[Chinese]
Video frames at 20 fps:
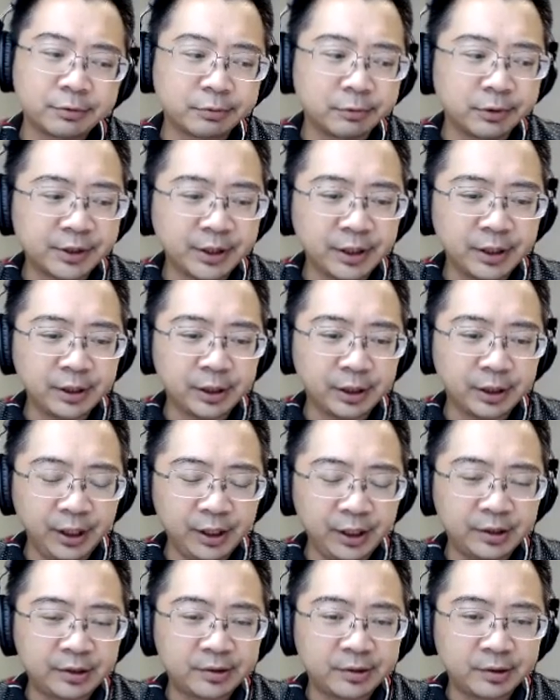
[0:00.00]
多借一点
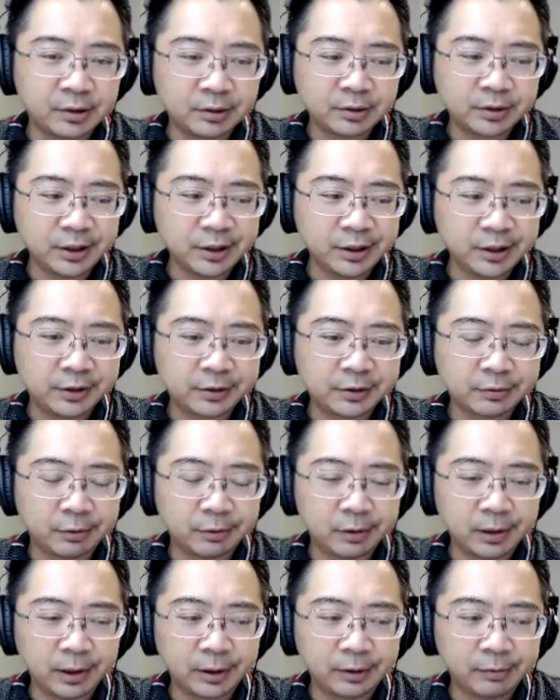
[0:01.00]
E T H， 借 E T H
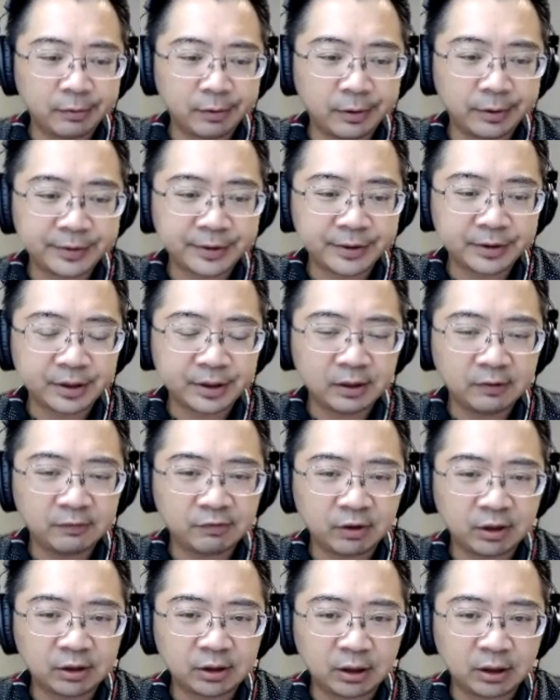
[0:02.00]
回来的话，这个地
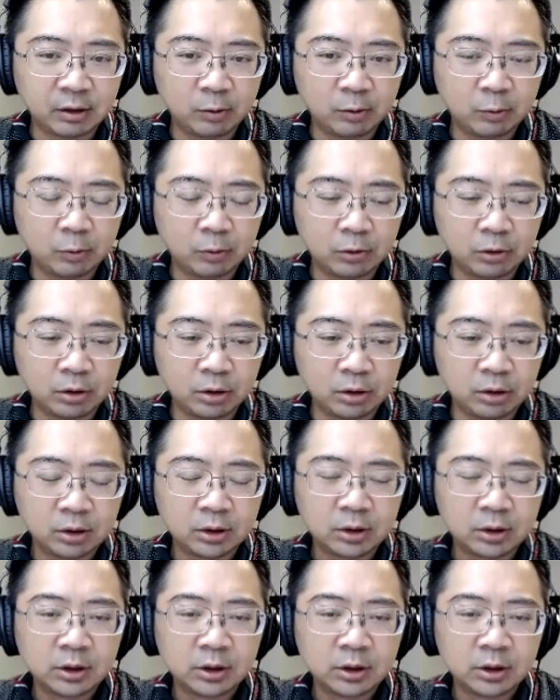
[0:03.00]
方，然后我